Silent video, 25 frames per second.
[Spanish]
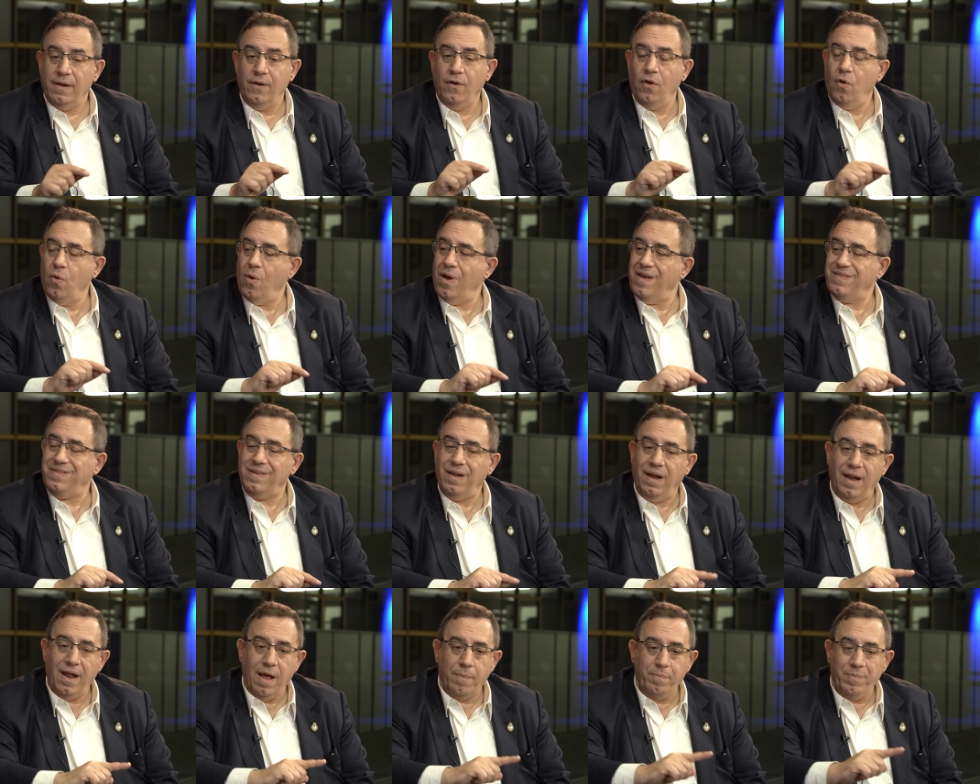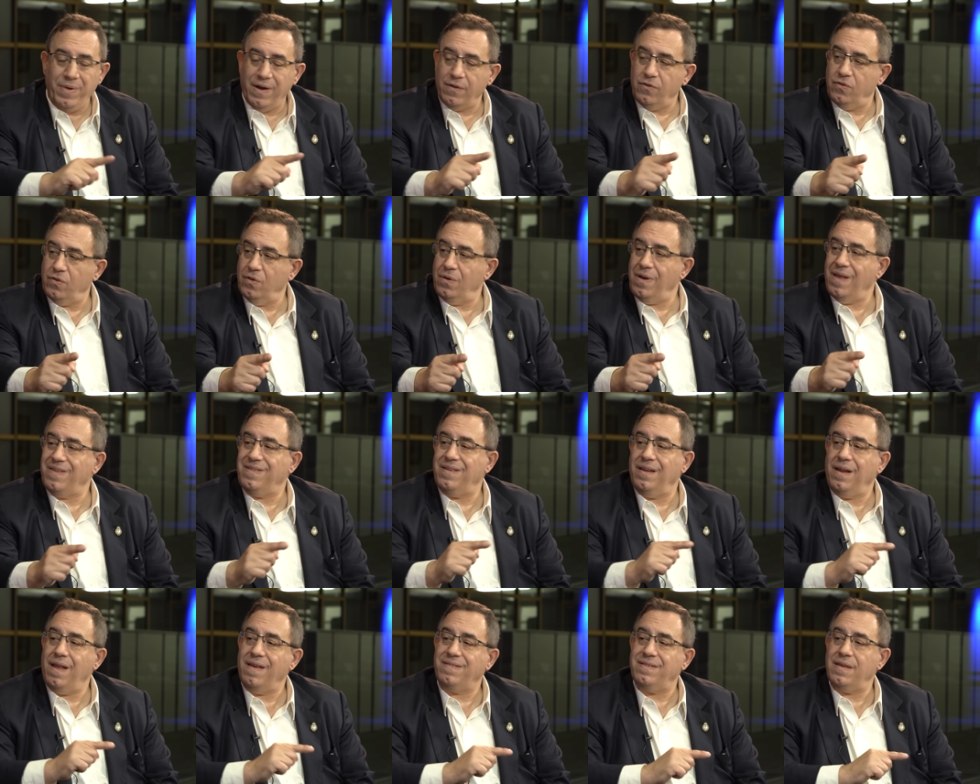lo hacen las
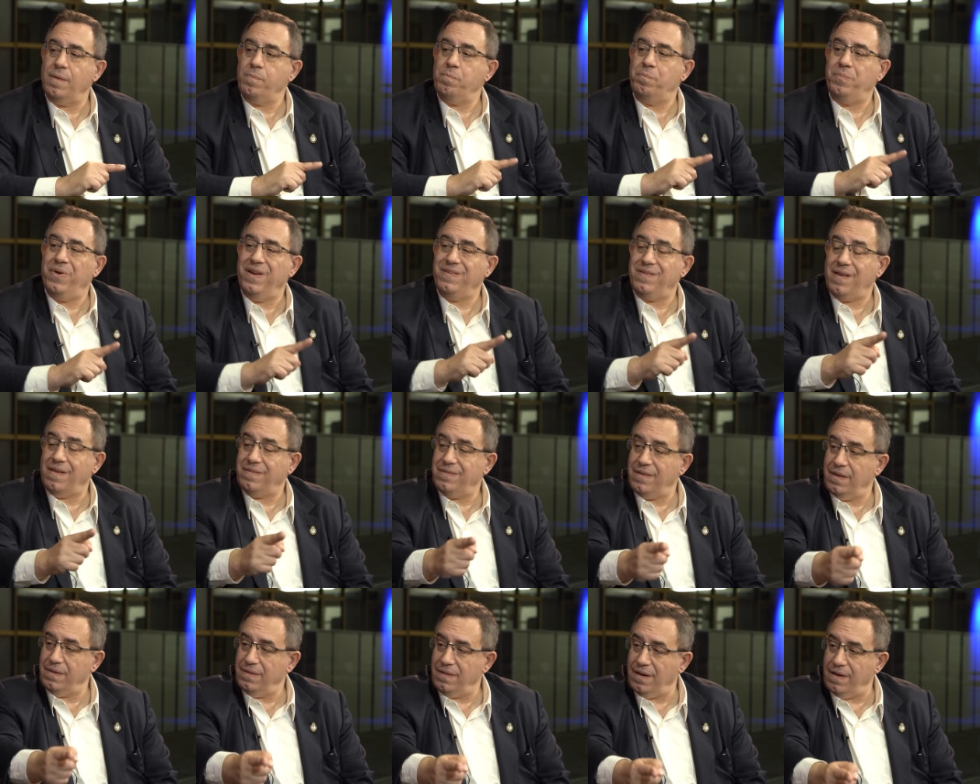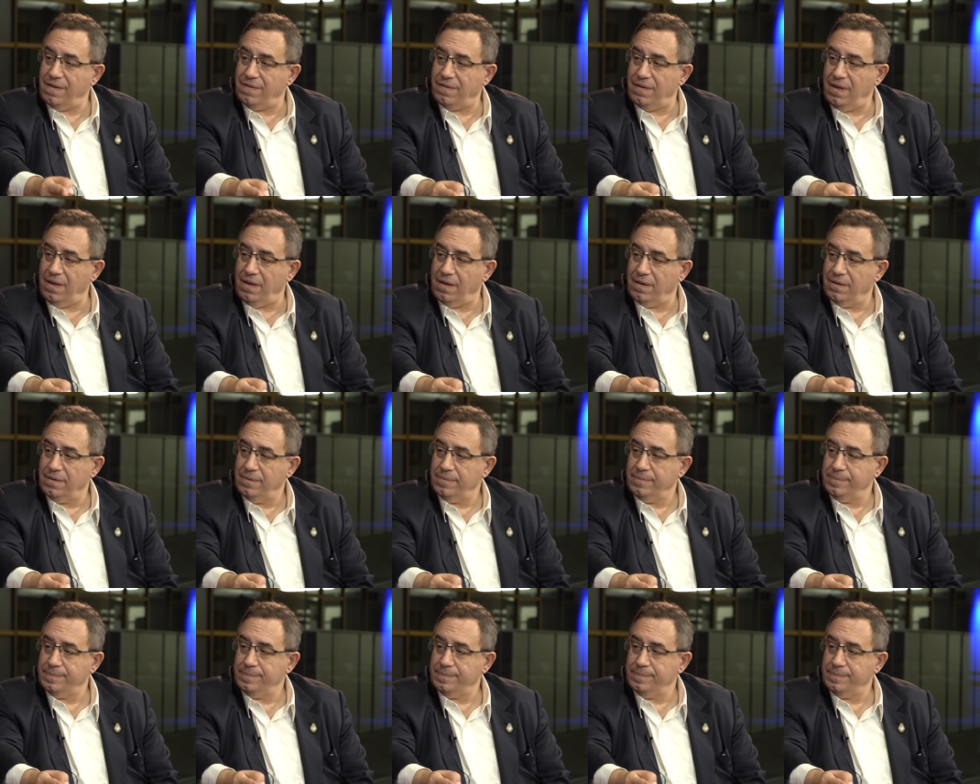personas y las empresas entre sí.